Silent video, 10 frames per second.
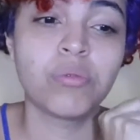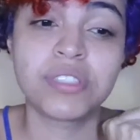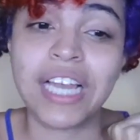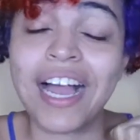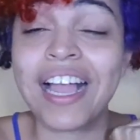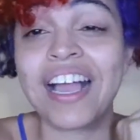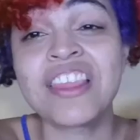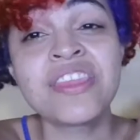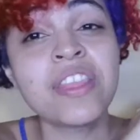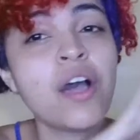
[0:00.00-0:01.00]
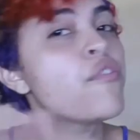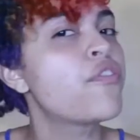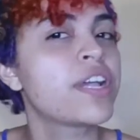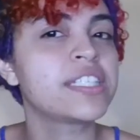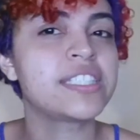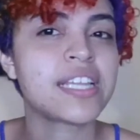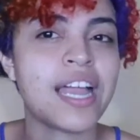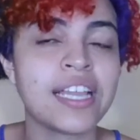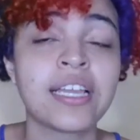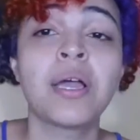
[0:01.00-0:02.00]
Gonzaga não foi
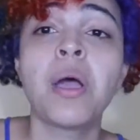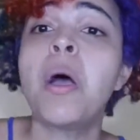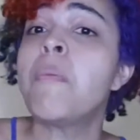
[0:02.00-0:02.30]
encenada